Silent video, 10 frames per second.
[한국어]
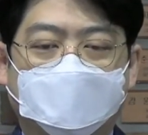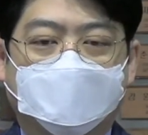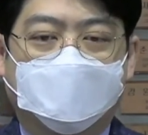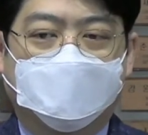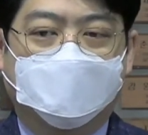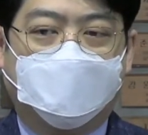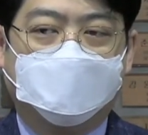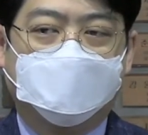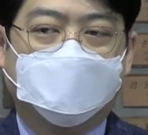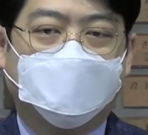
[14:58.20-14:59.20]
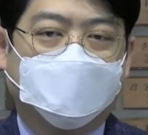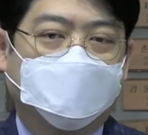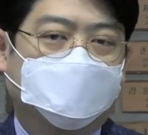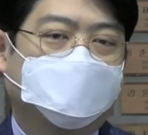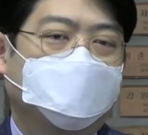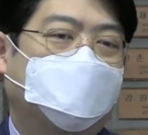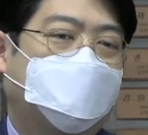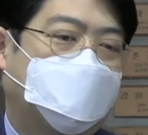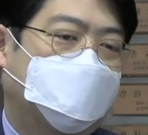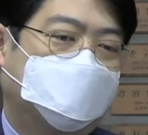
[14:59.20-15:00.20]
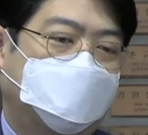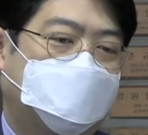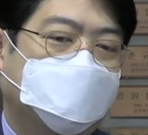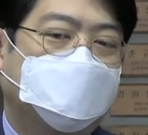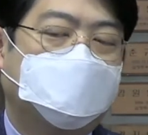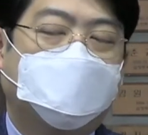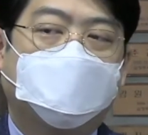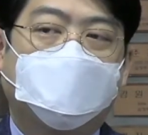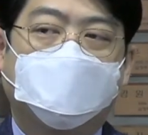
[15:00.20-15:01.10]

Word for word: 어, 다윗이 그 아들이 죽을 걸 알았어요. 바세바와